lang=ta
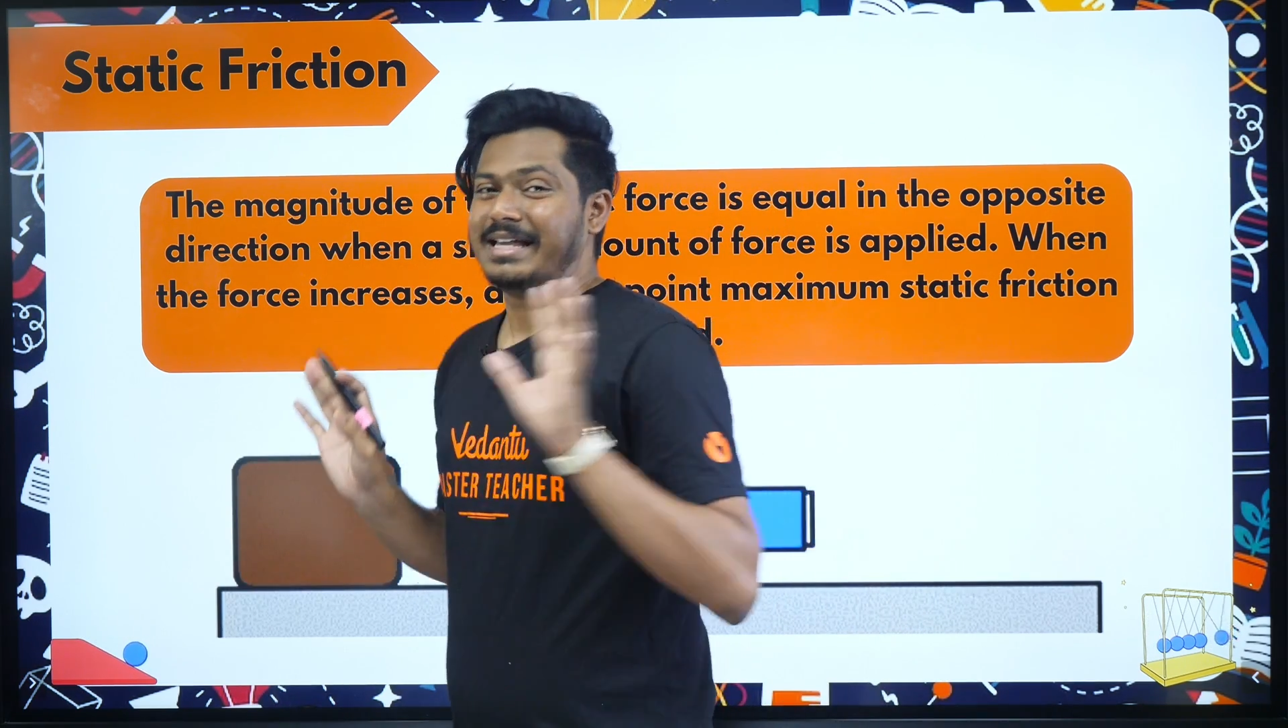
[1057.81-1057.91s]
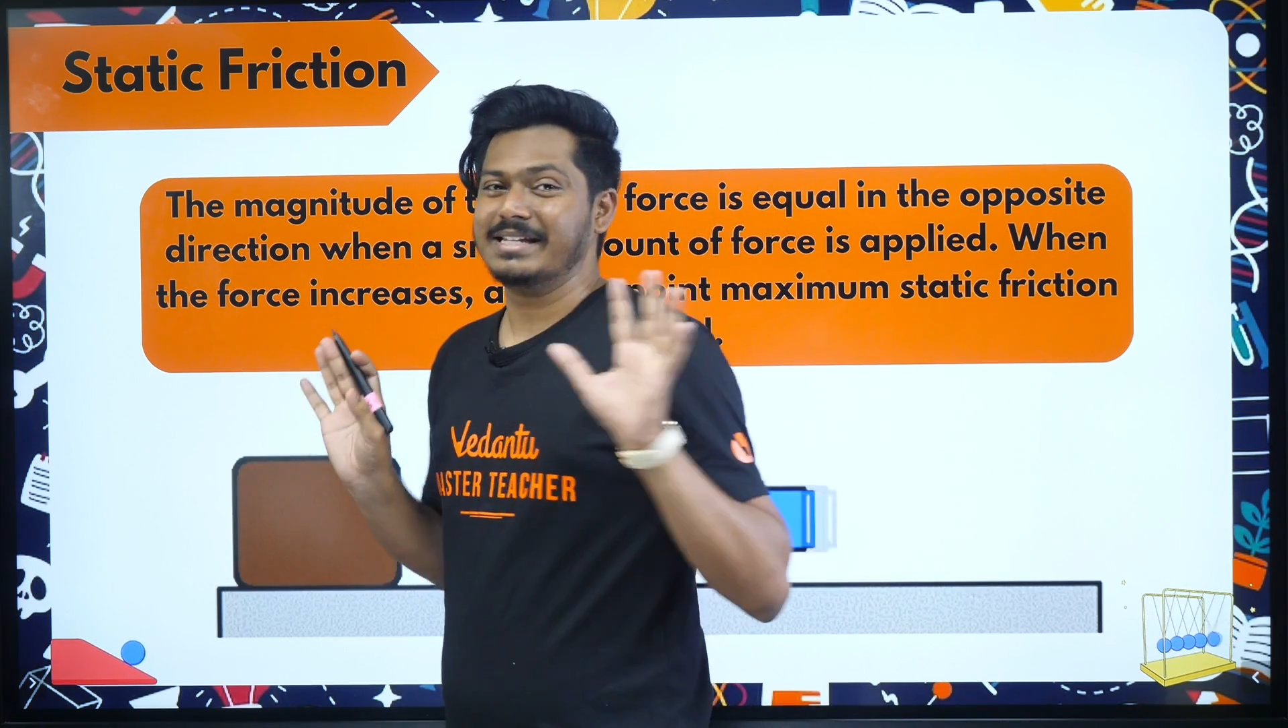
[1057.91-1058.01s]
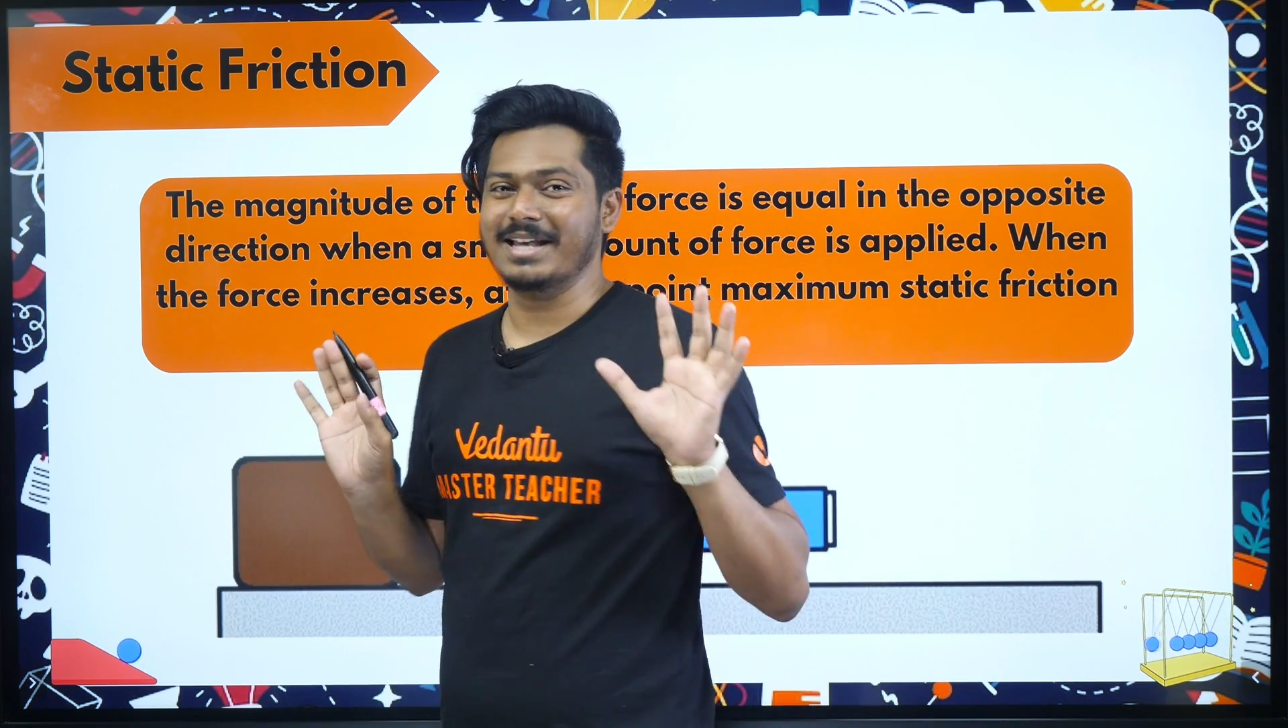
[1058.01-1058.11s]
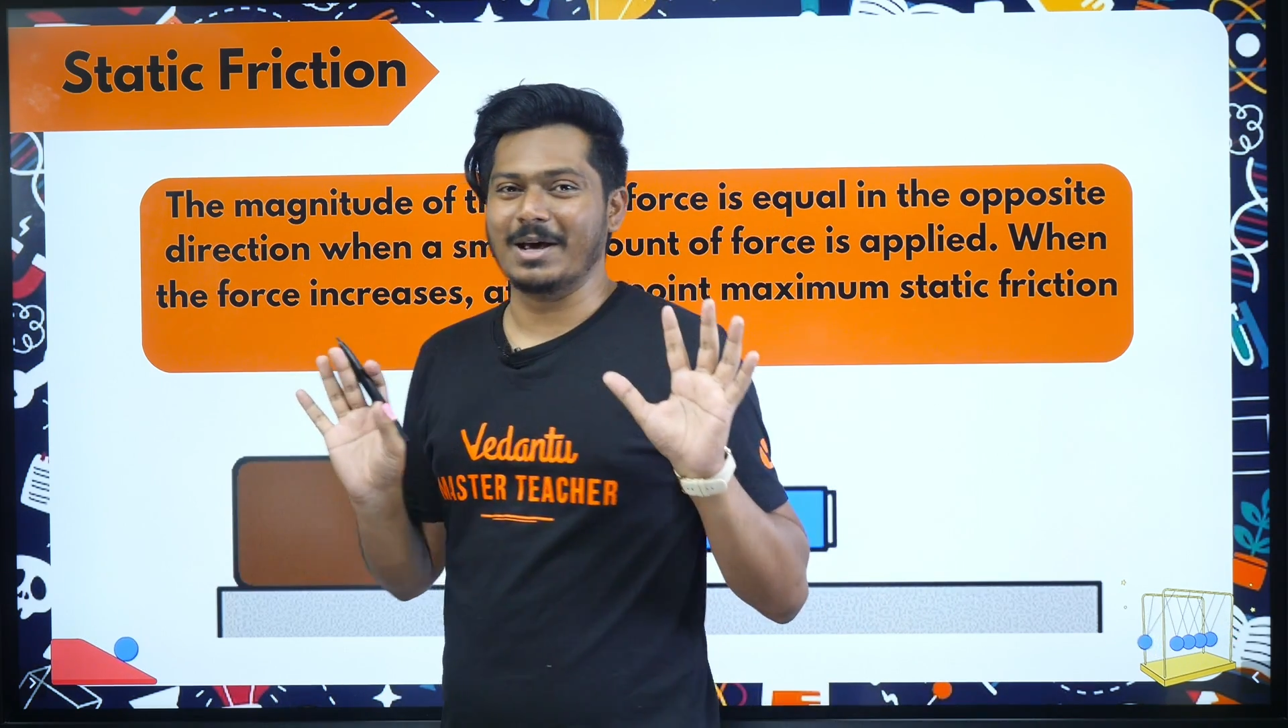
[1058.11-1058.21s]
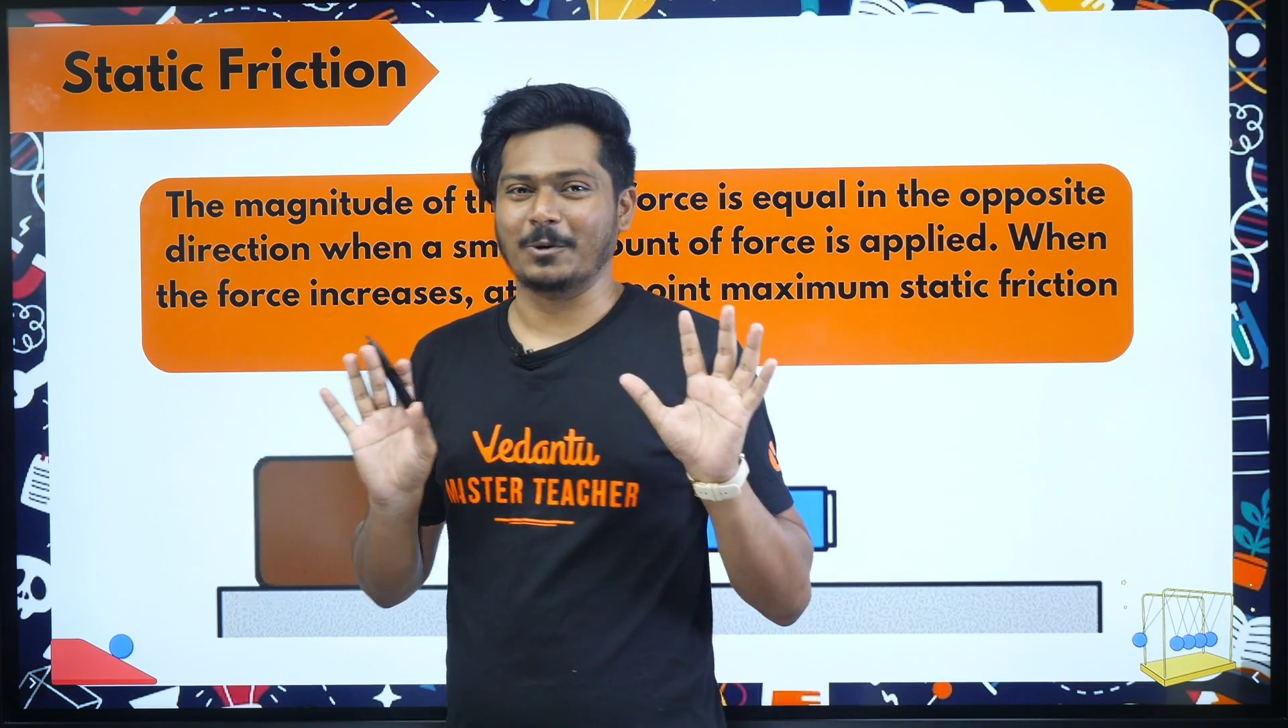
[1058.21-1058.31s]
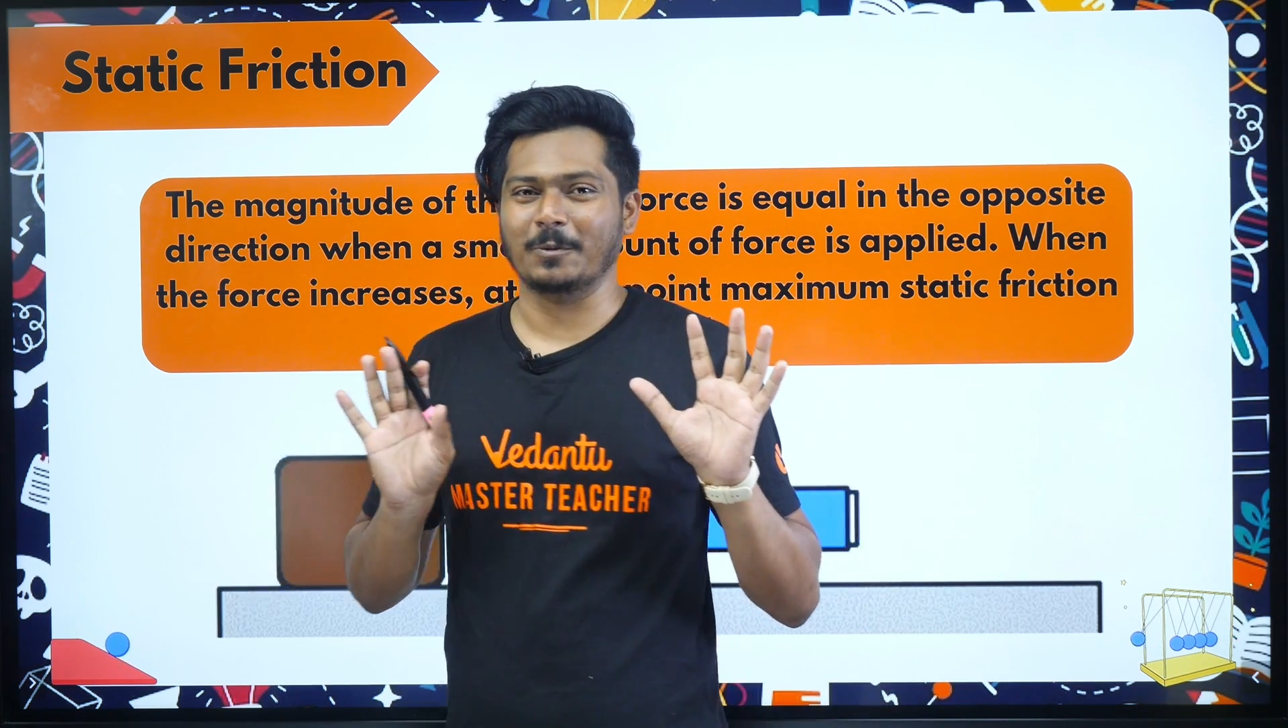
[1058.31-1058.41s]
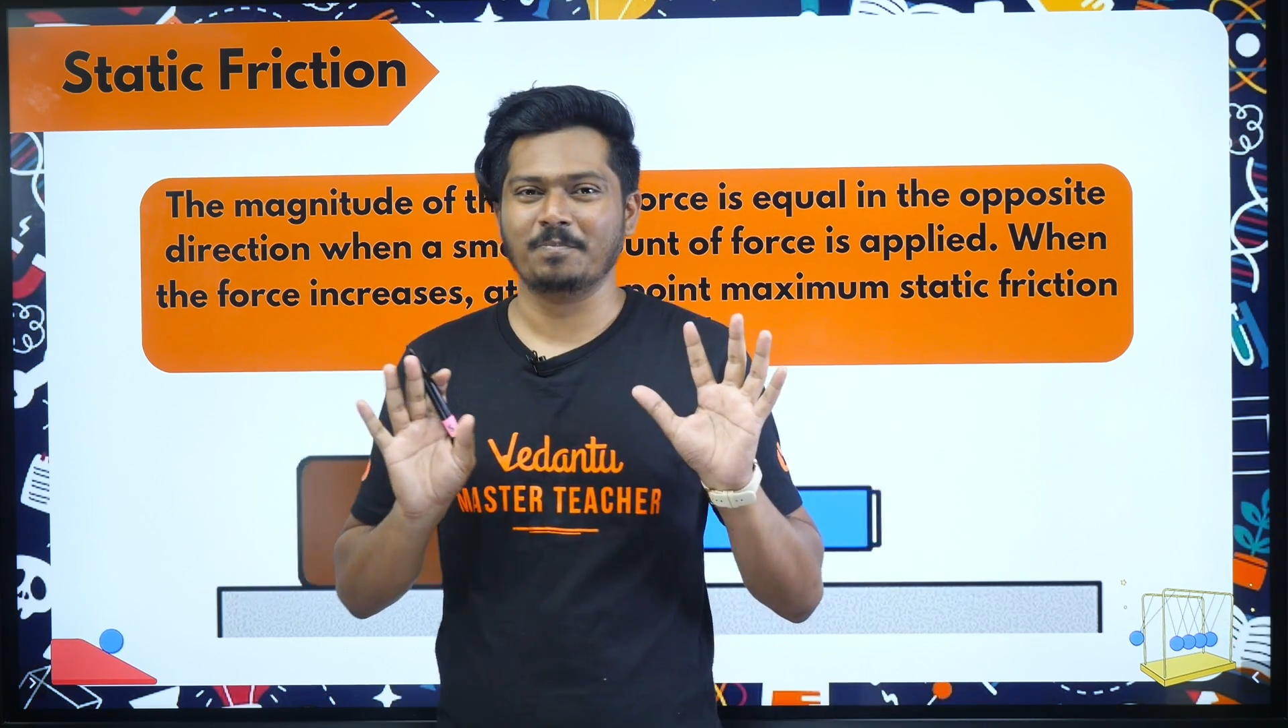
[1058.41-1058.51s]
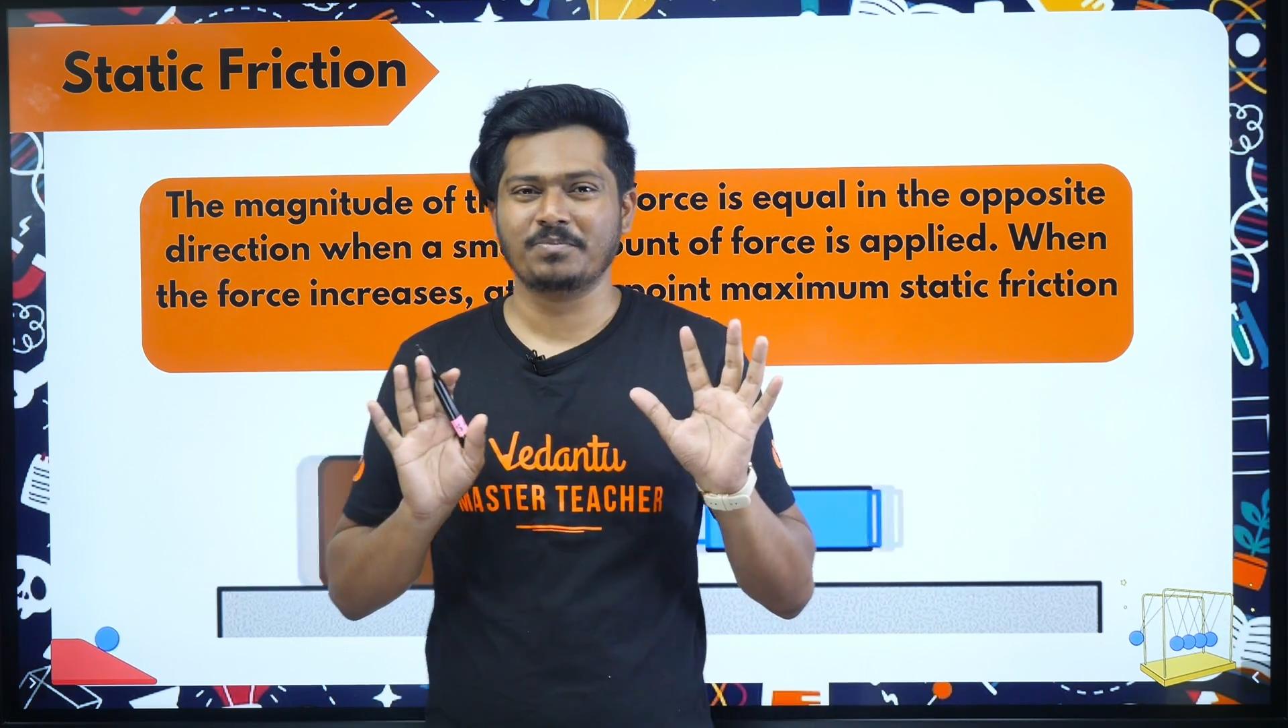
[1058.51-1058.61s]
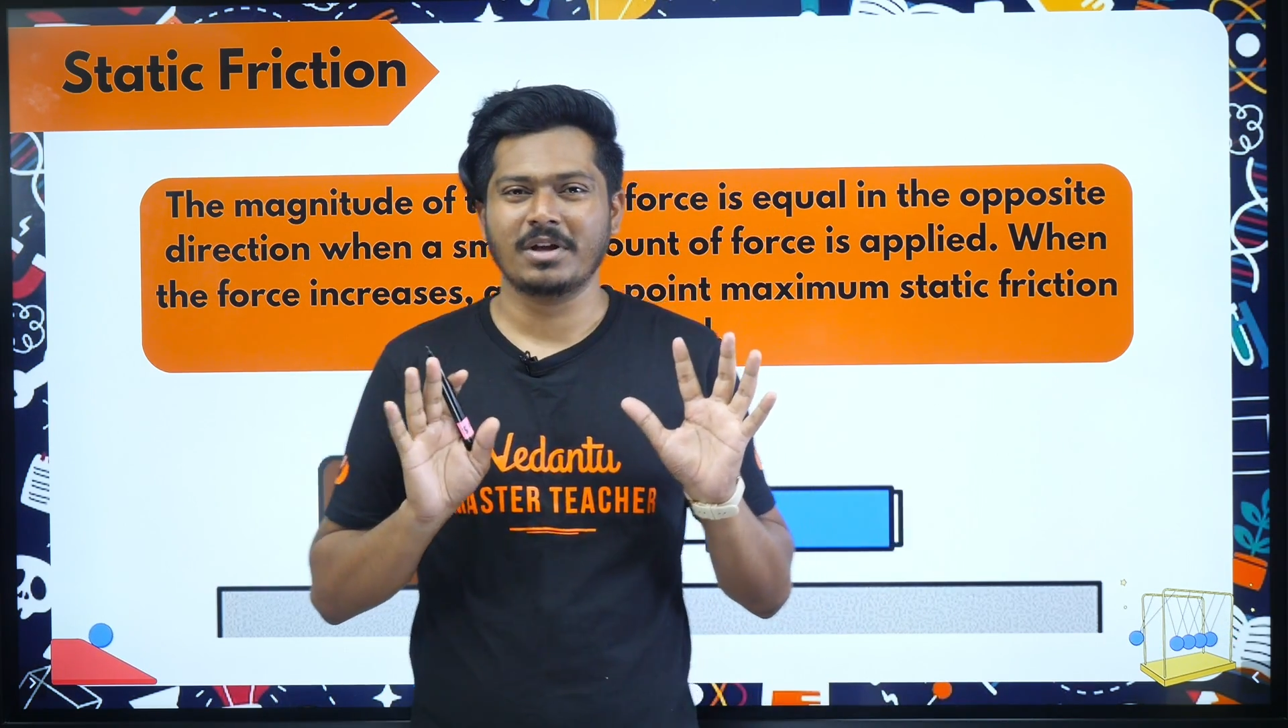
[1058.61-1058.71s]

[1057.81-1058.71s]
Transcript: ஈஸியாக இருக்கும்